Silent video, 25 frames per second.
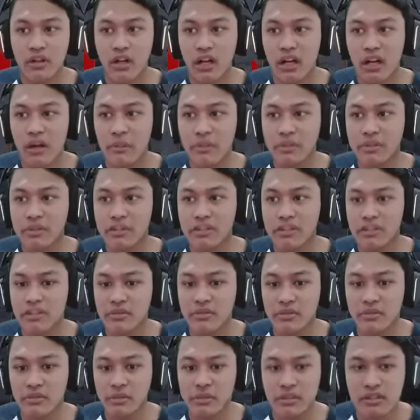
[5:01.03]
apa yang terjadi
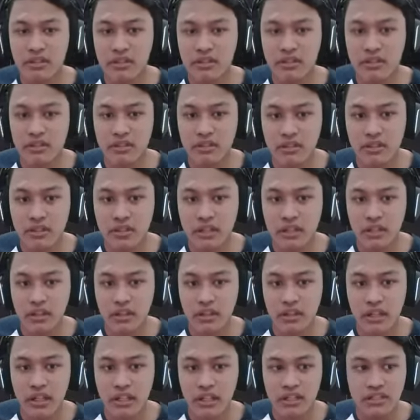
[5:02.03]
teman-teman?
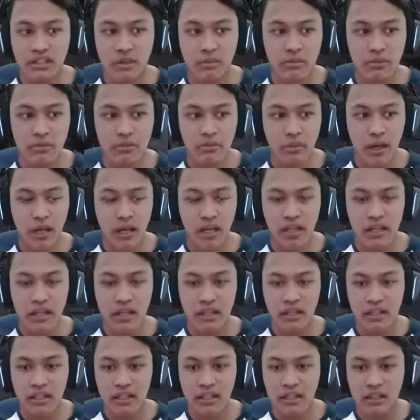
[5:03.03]
Jadi karena di sini
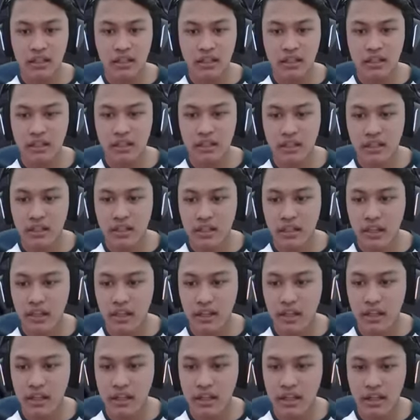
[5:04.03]
gue lag gak
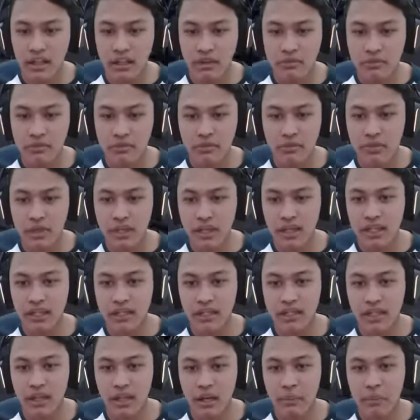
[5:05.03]
langsung ke teleport
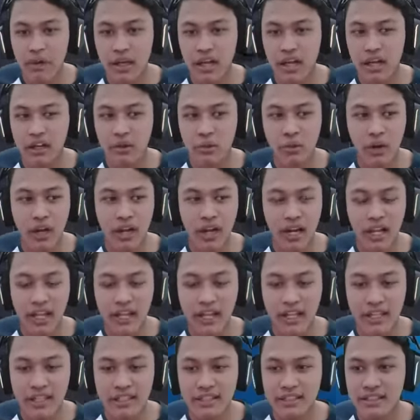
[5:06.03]
teman-teman. Tapi kalau
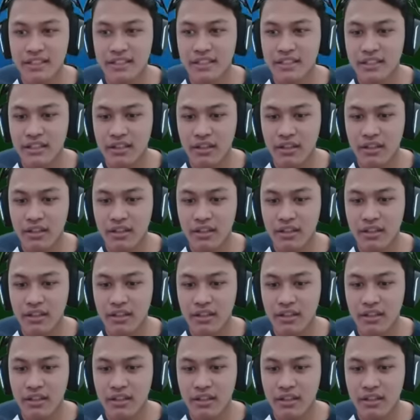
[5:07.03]
normal kalian